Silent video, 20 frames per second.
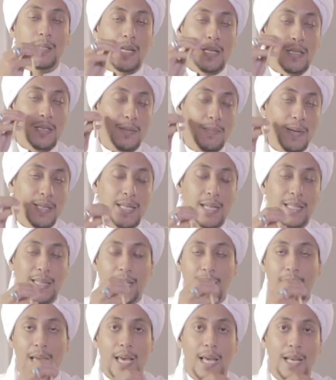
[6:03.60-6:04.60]
dan sebanyak
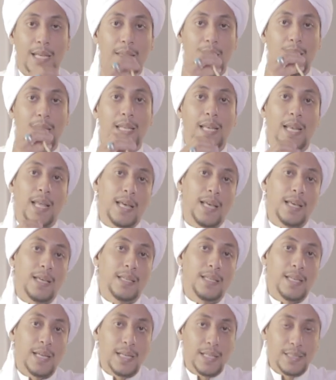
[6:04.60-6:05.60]
tiga kali inilah
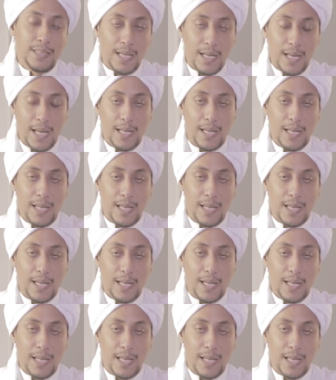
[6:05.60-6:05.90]
yang e,